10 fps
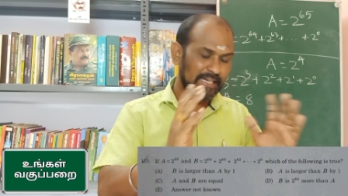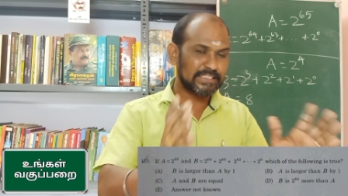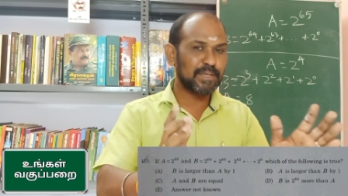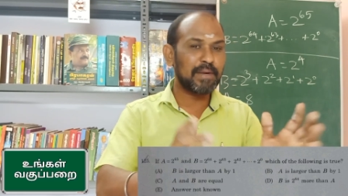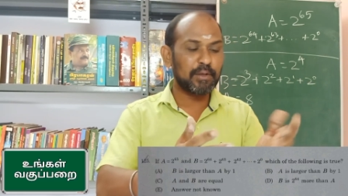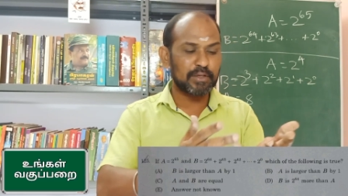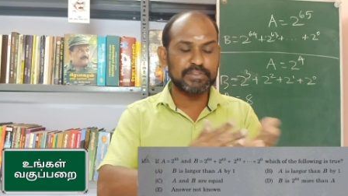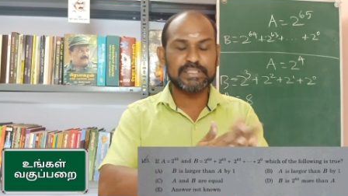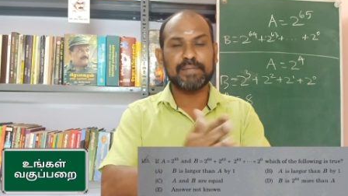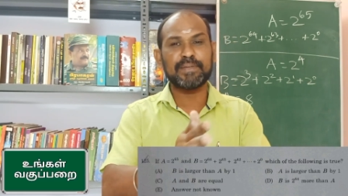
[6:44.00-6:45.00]
கஷ்டமான ஒரு
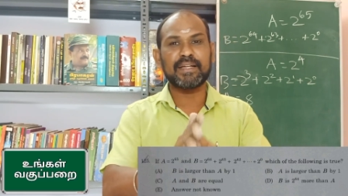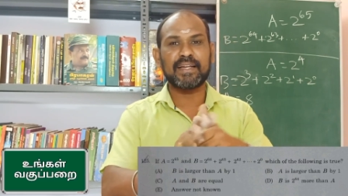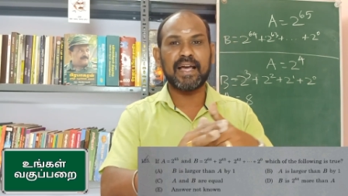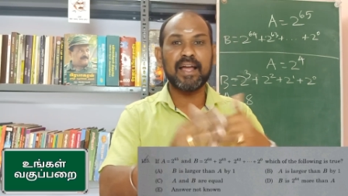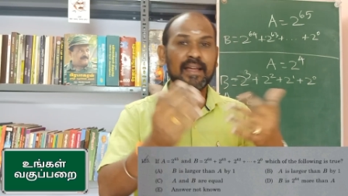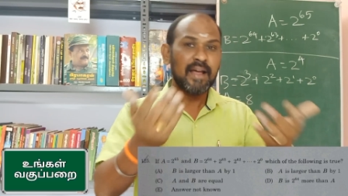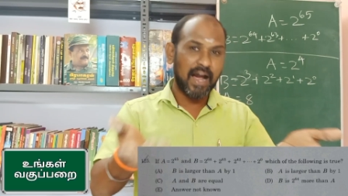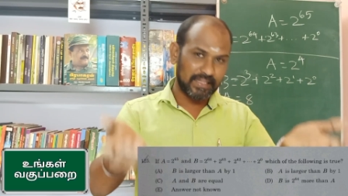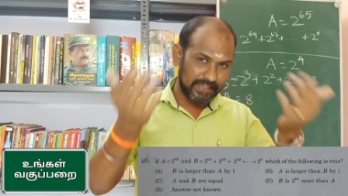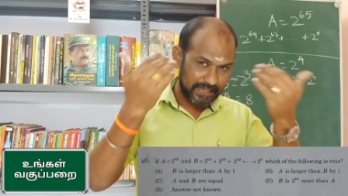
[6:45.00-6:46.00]
விஷயம் இருக்குன்னா
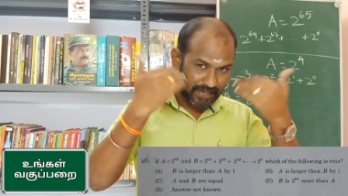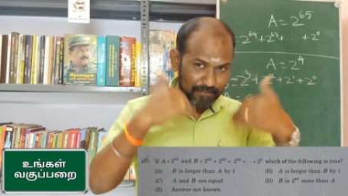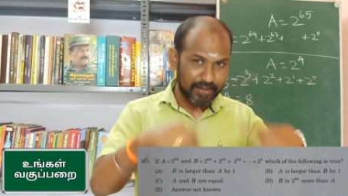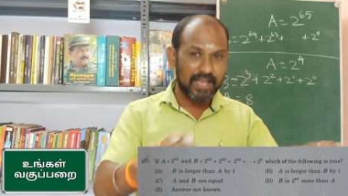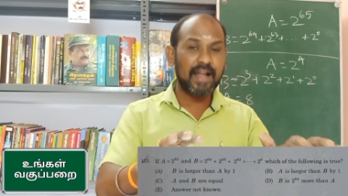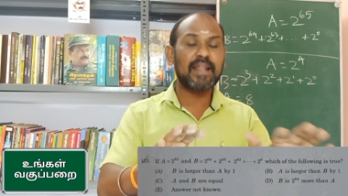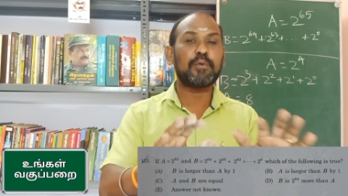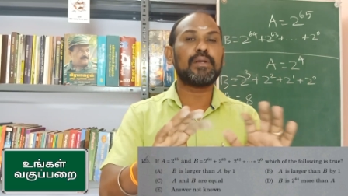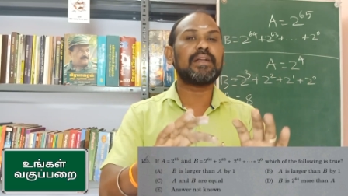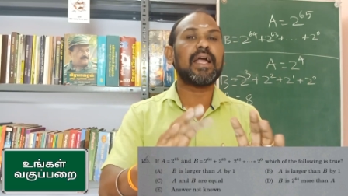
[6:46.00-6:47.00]
அதை எளிமையான
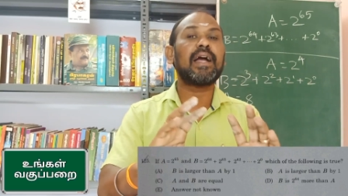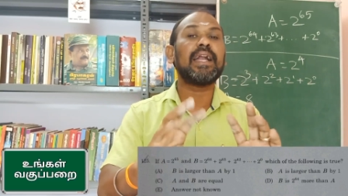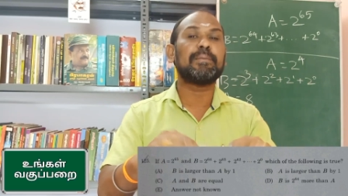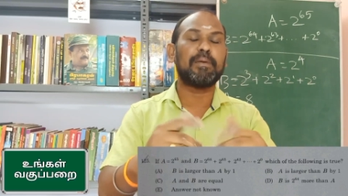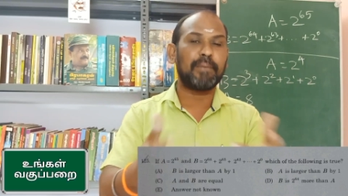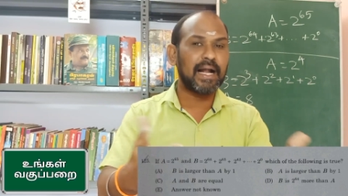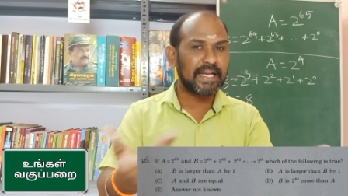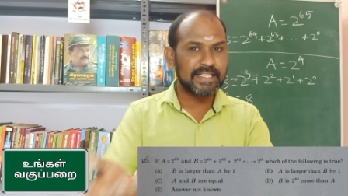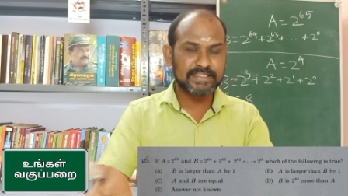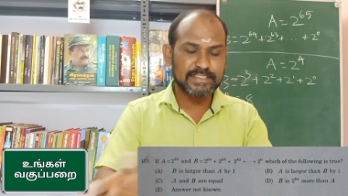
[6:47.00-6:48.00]
ஒன்றாக நம்ம
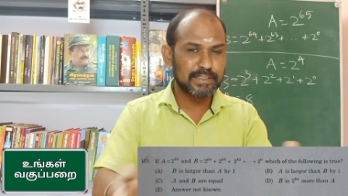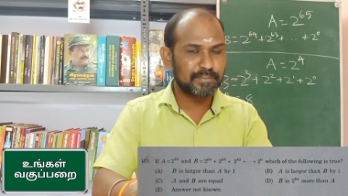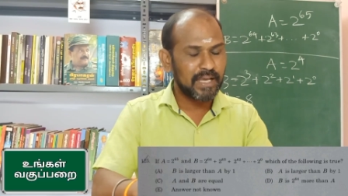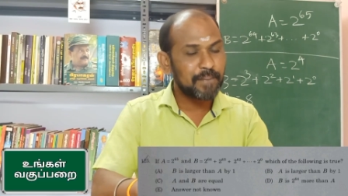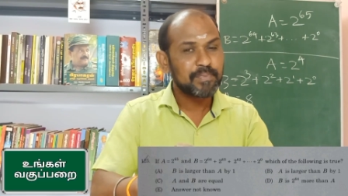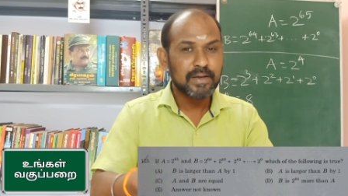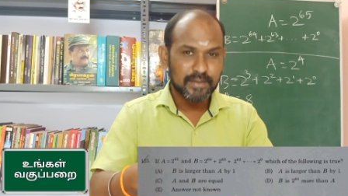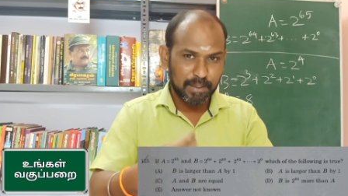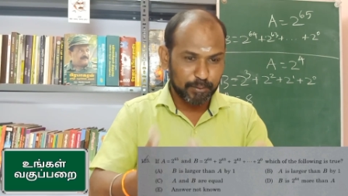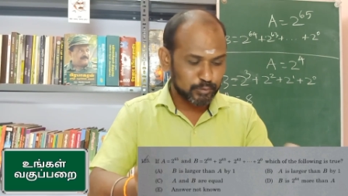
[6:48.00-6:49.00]
மாற்றி செஞ்சோம்னா
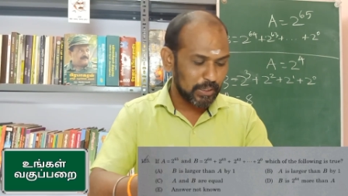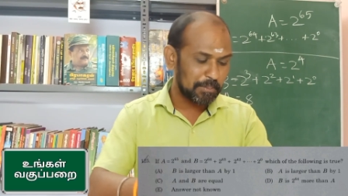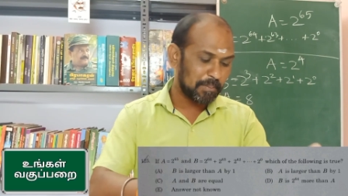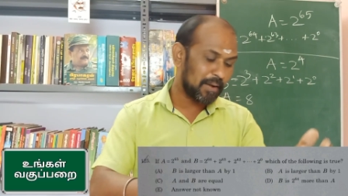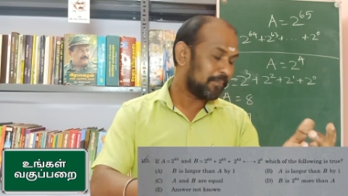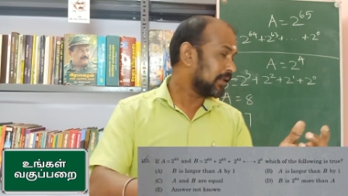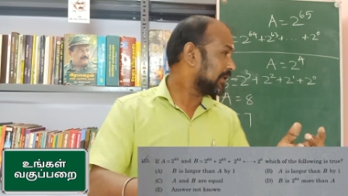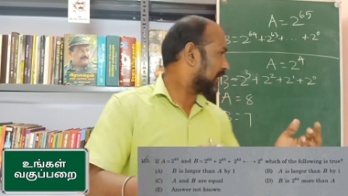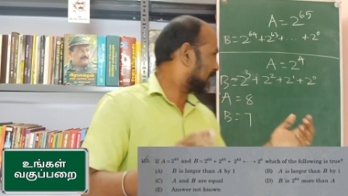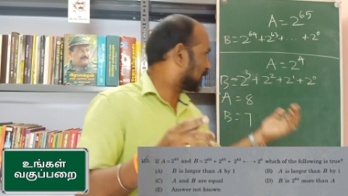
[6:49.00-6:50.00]
நமக்கு சுலபமாக
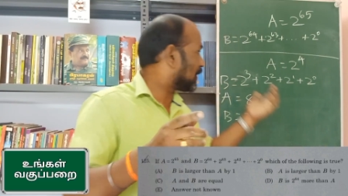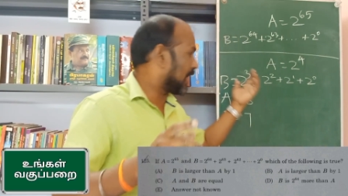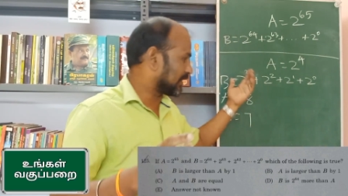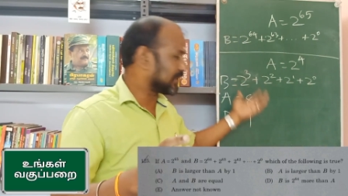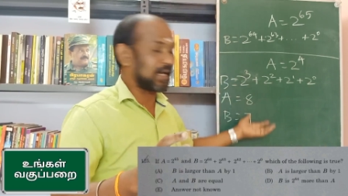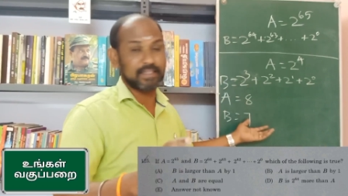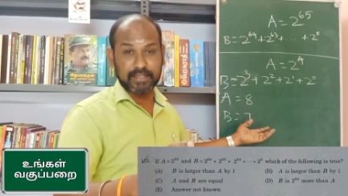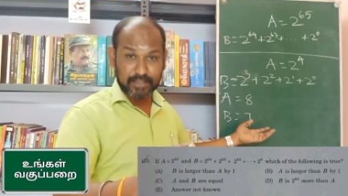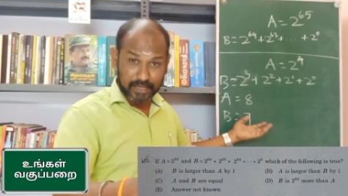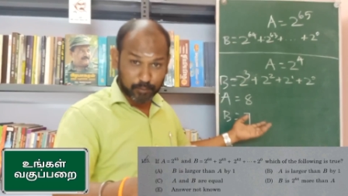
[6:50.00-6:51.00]
பதில் கிடைச்சிடும் அந்த
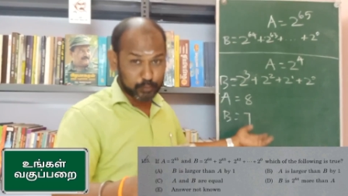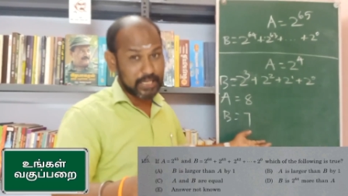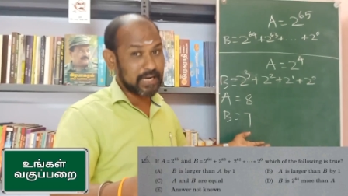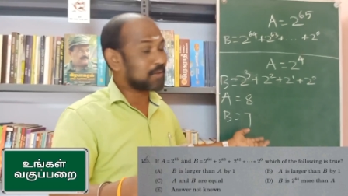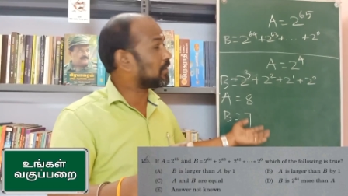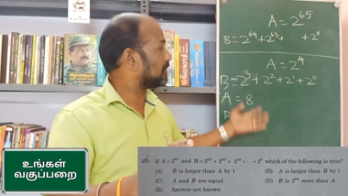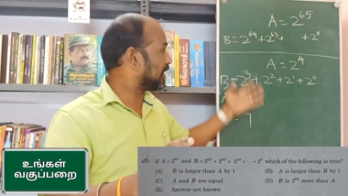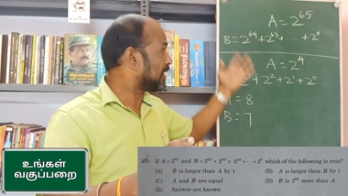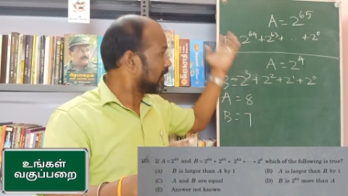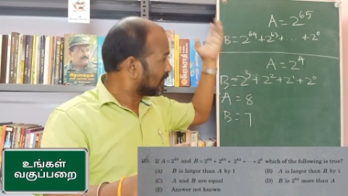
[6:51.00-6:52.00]
அதற்கான
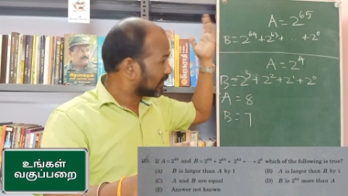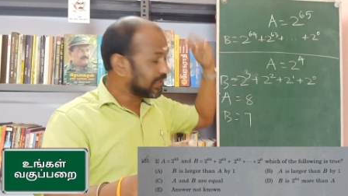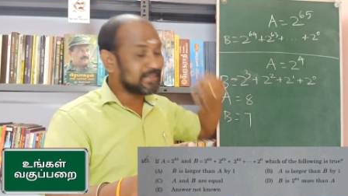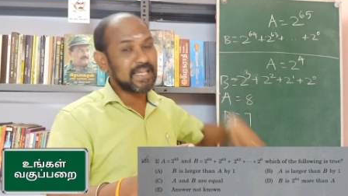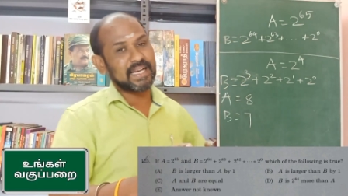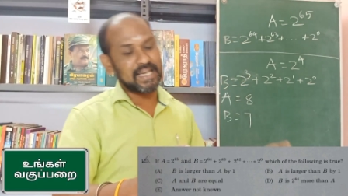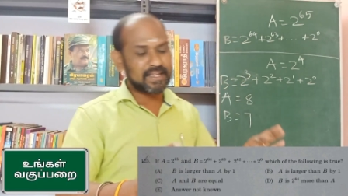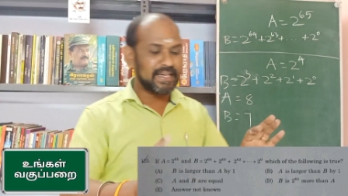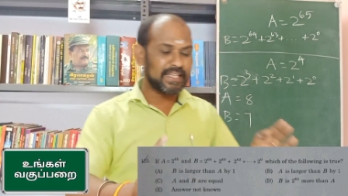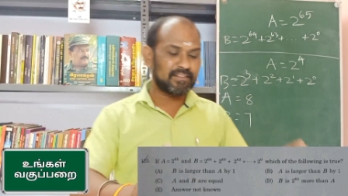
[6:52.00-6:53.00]
உதாரணமாகவே இந்த
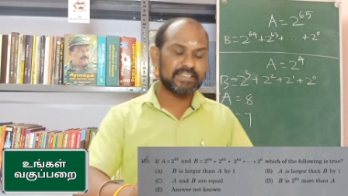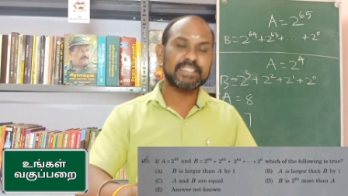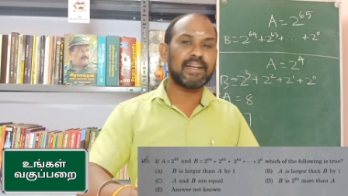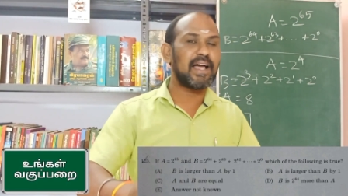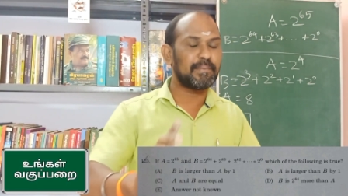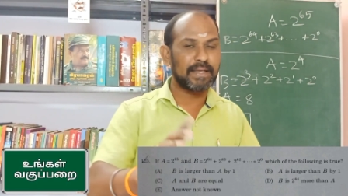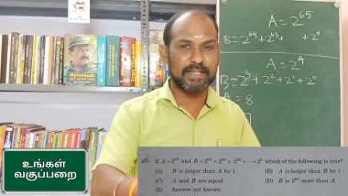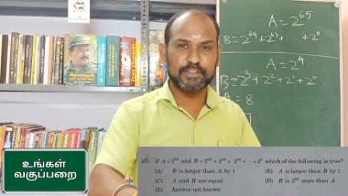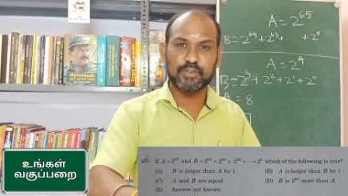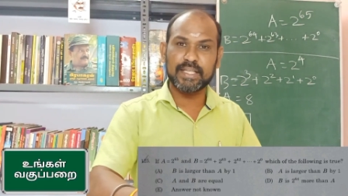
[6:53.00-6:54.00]
கணக்கை நீங்கள் வச்சுக்கலாம்
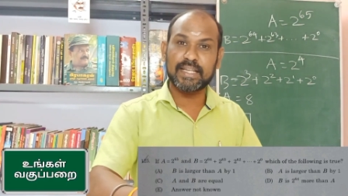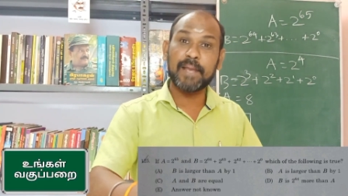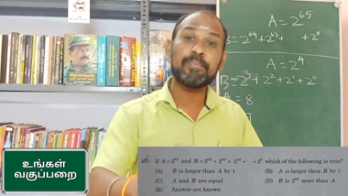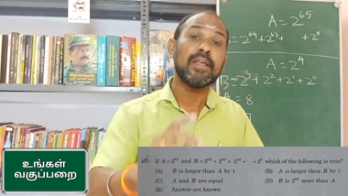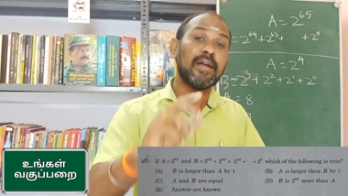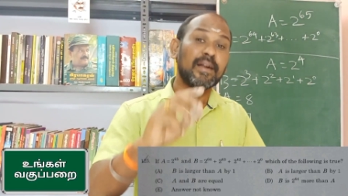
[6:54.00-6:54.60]
அப்படிங்கிறத சொல்லிக்கிறேன்